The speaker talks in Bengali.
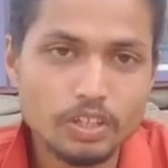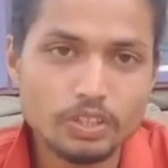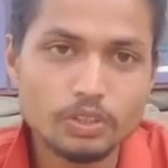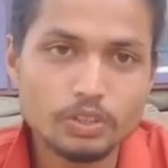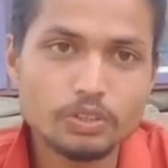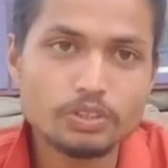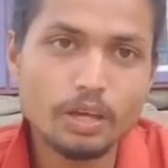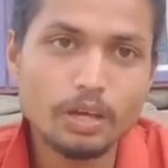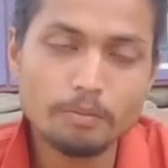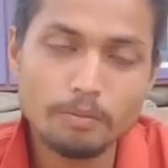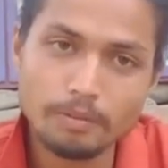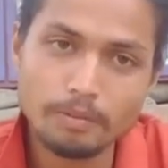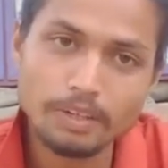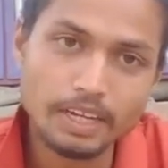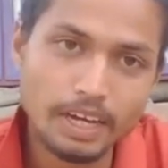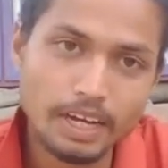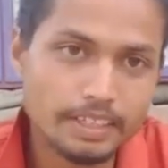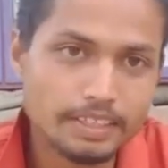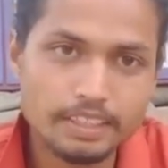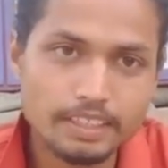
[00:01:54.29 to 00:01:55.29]
তো তার মামা
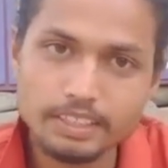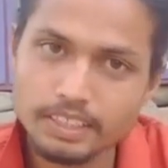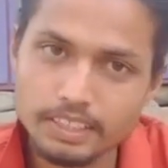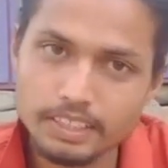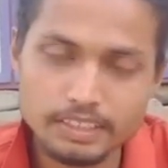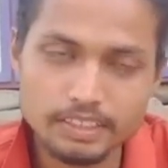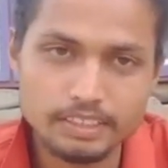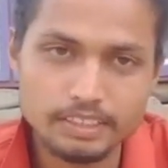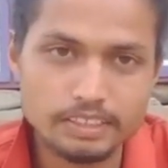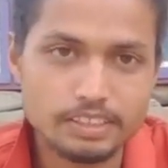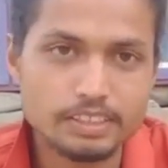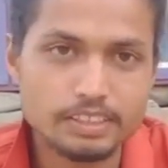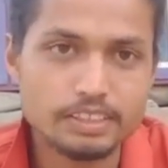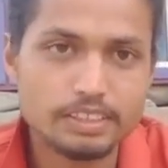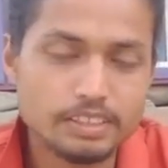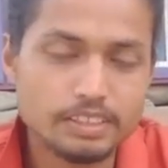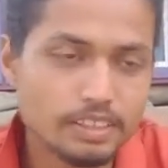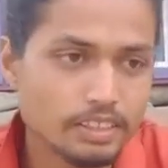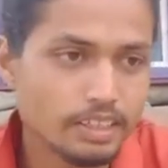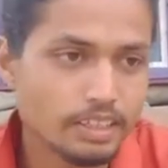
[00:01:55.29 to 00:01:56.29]
গাড়িটা নিয়ে নিয়েছে
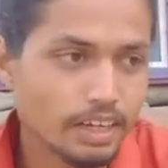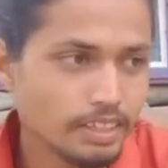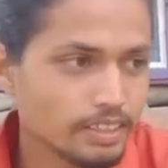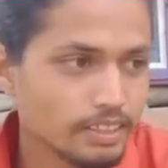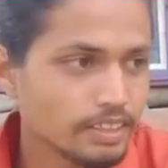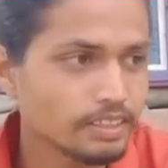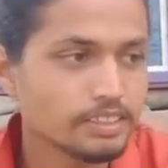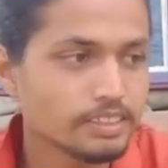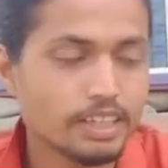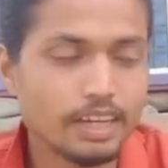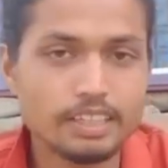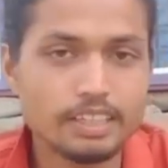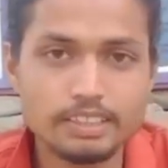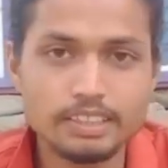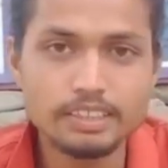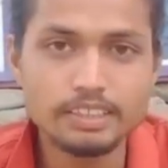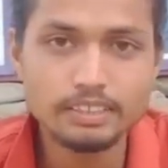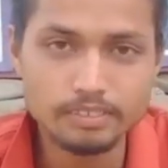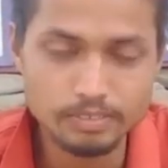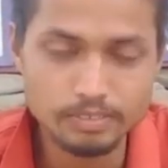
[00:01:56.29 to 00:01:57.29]
নিয়ে গাড়িটা চালিয়ে